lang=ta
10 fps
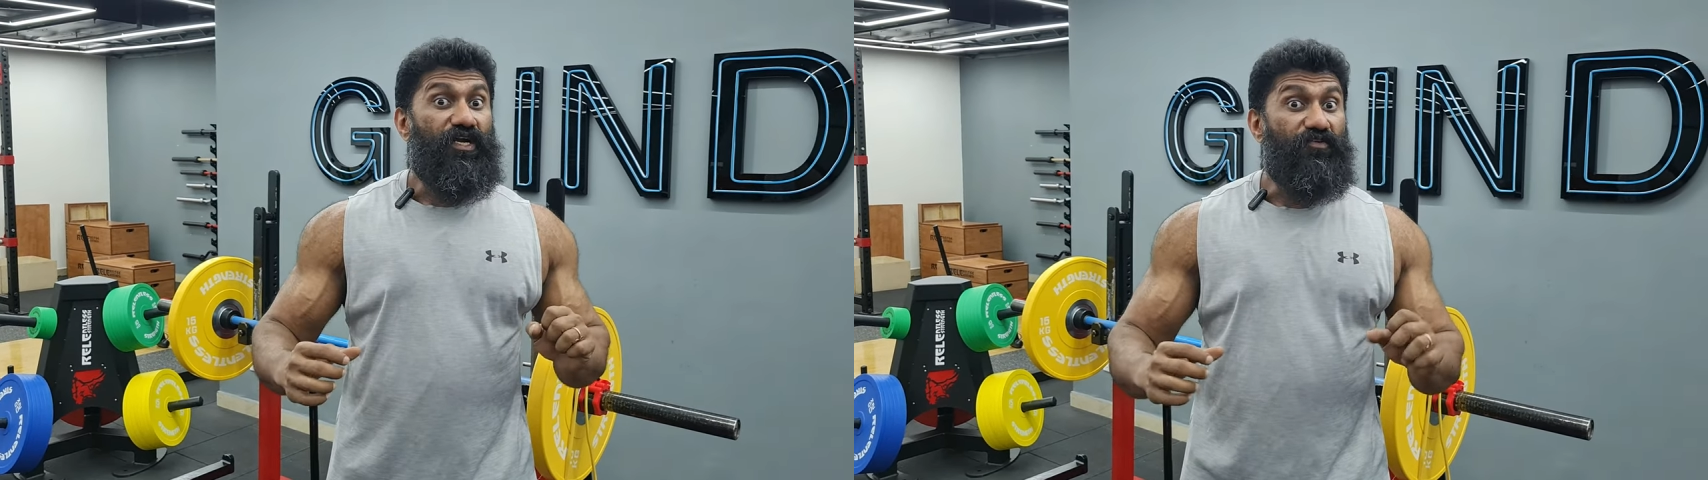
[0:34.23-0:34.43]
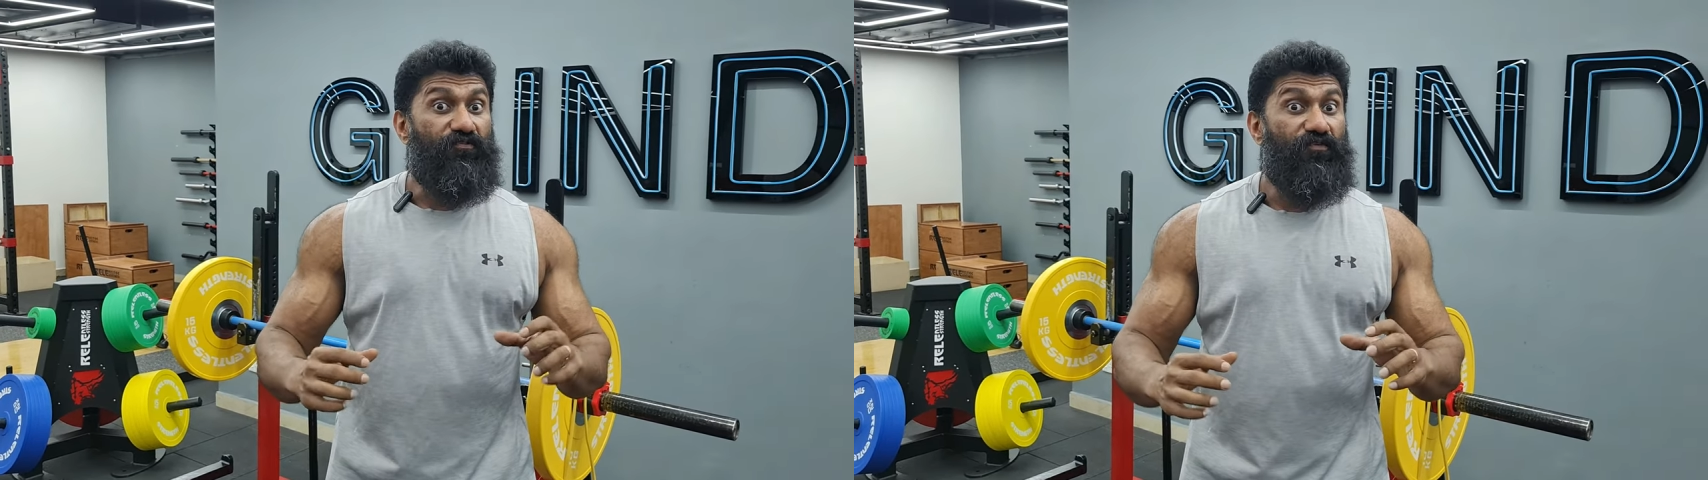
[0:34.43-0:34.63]

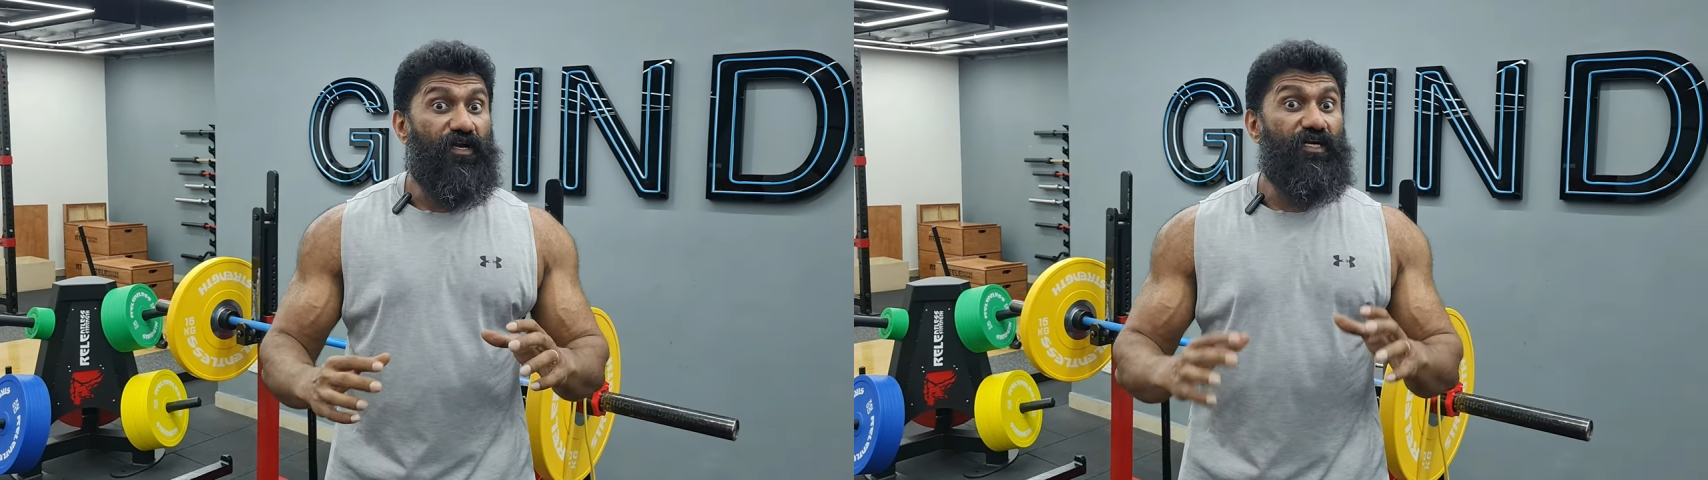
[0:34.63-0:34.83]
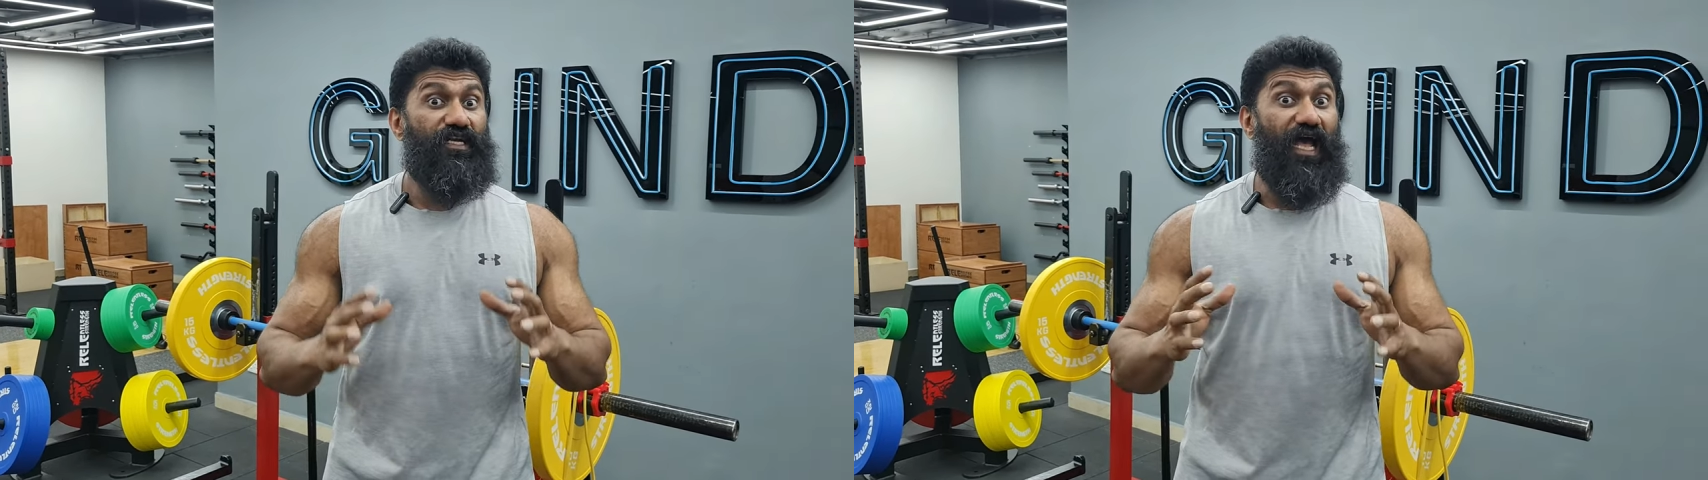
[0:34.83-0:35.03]

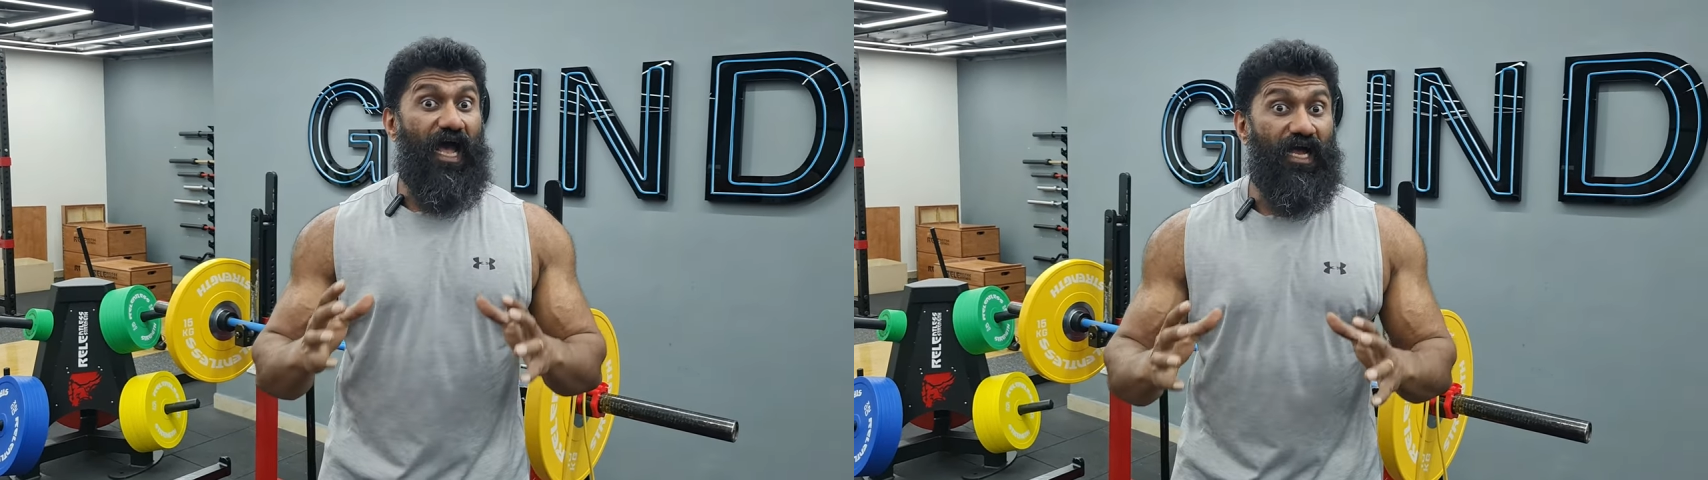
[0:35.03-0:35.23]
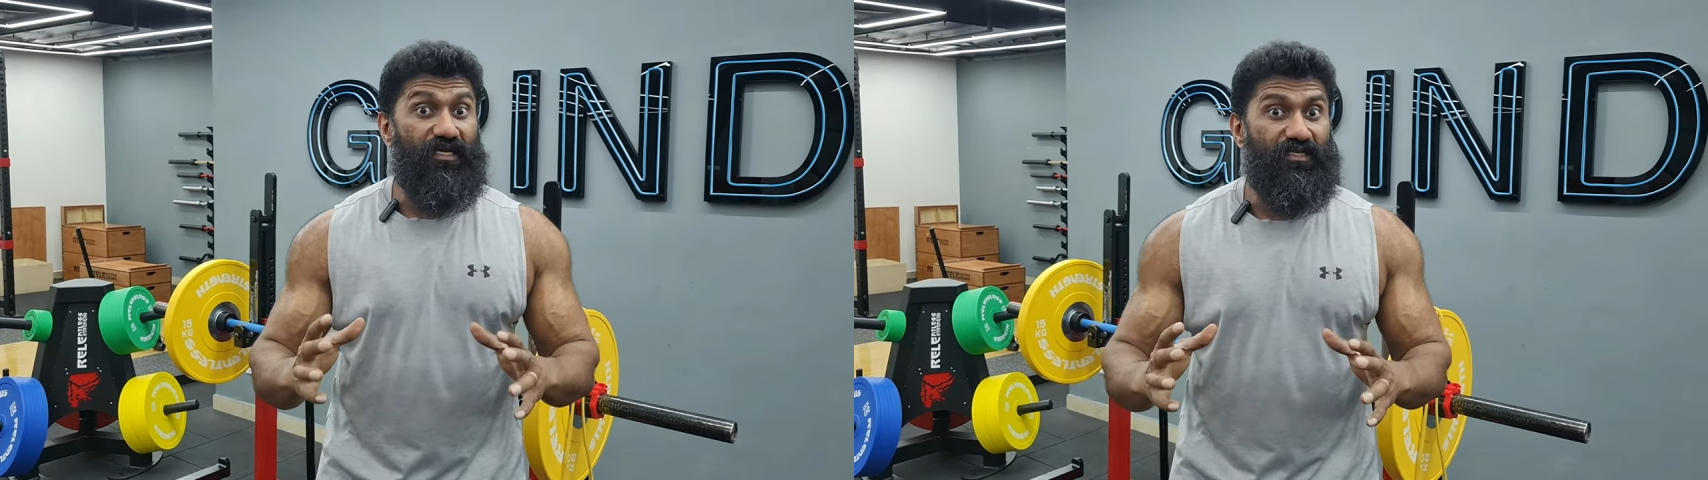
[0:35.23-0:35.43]
டிஃப்ரெண்ட்
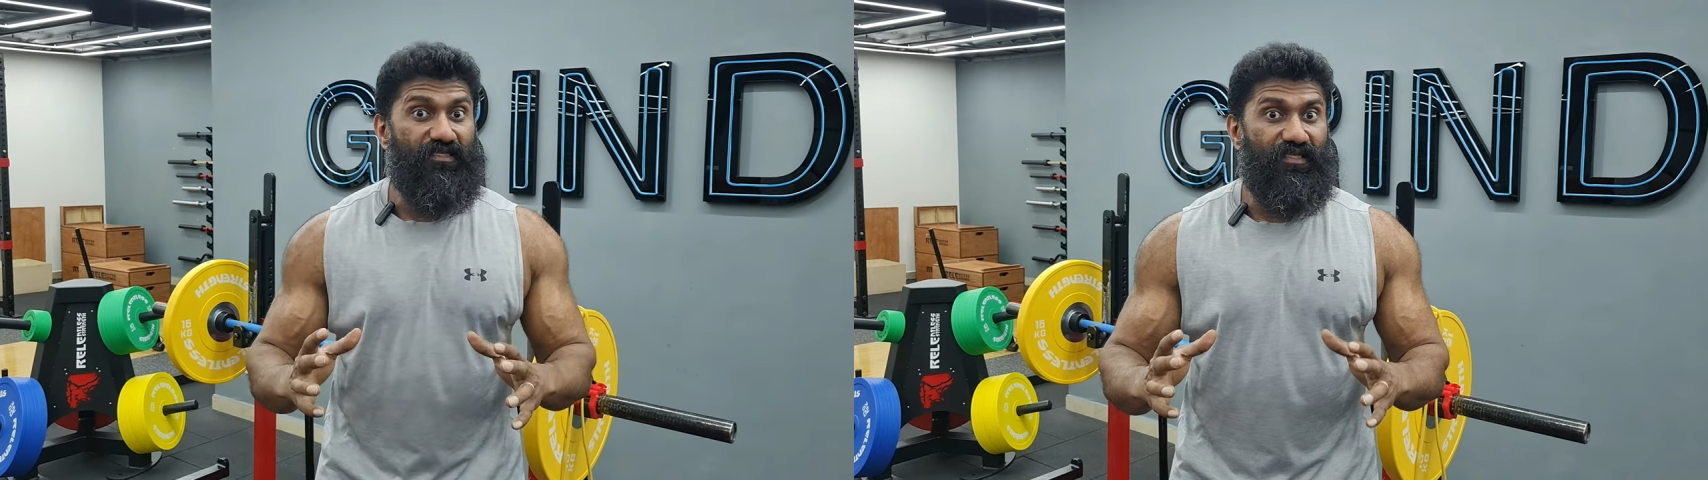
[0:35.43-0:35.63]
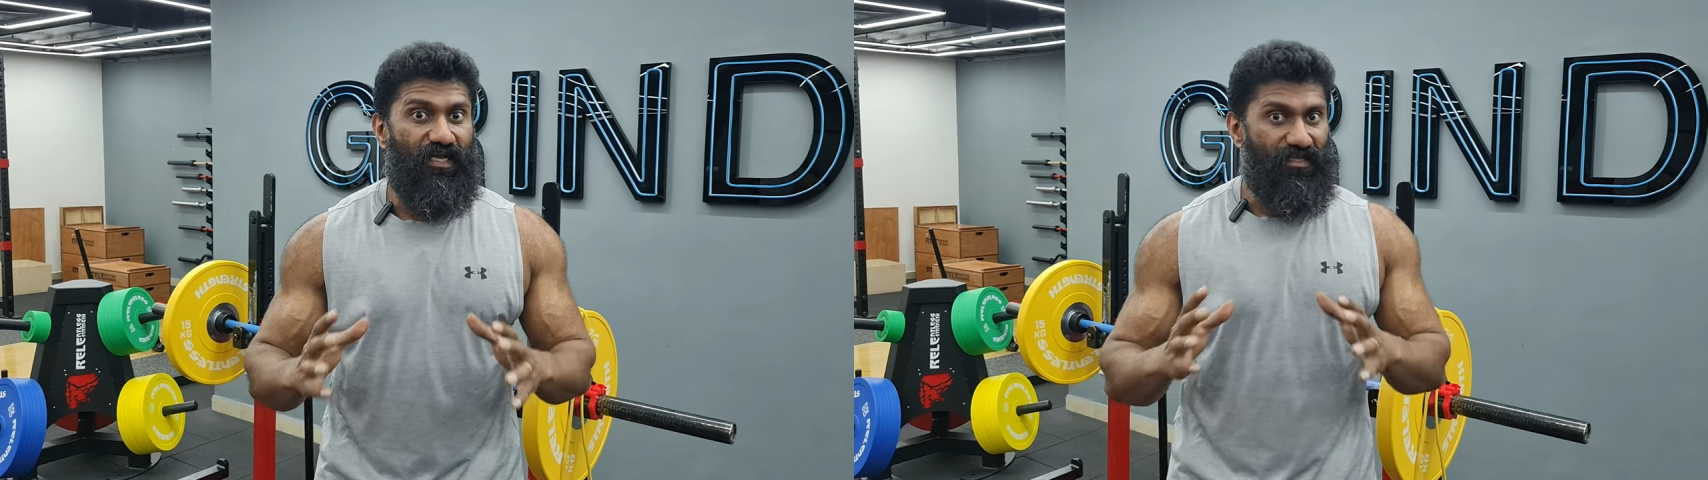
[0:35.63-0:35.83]

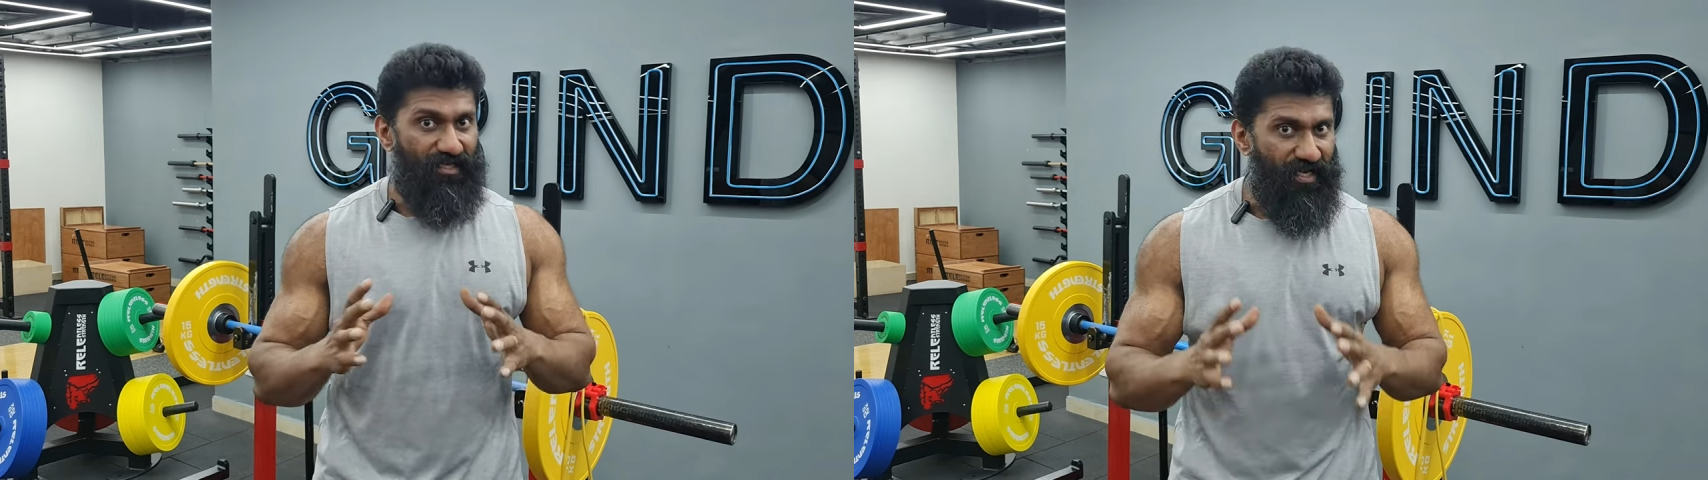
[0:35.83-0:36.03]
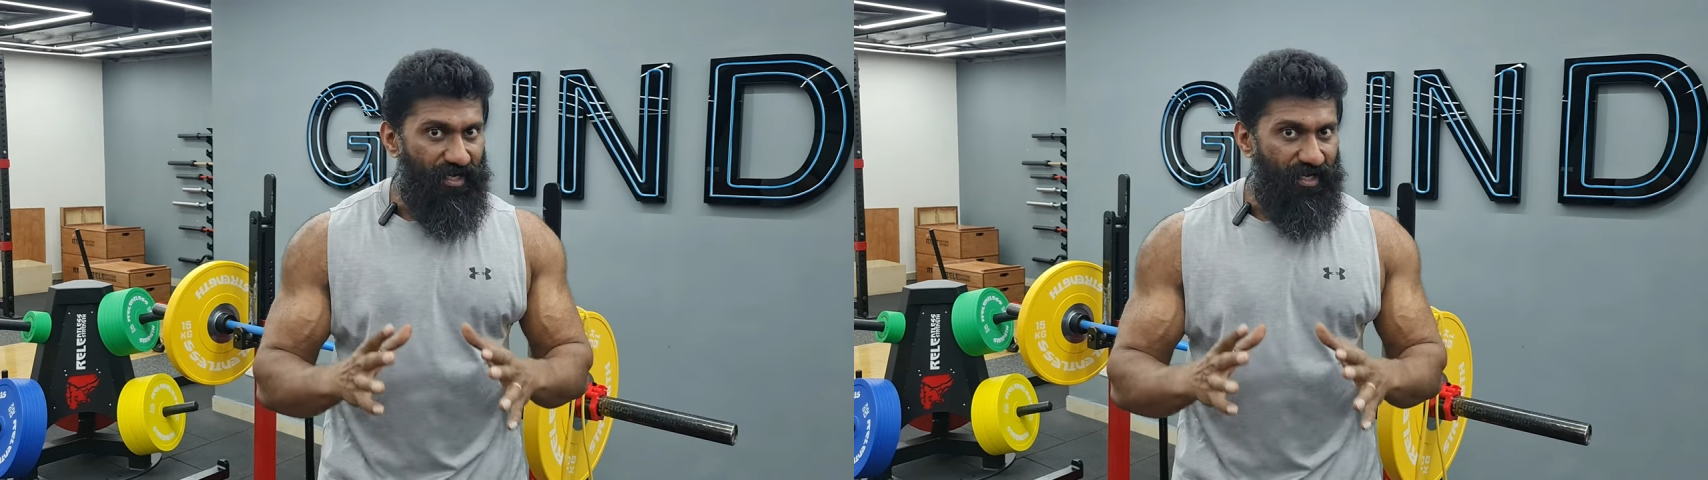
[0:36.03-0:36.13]
ஆங்கிள்ஸ்லேருந்து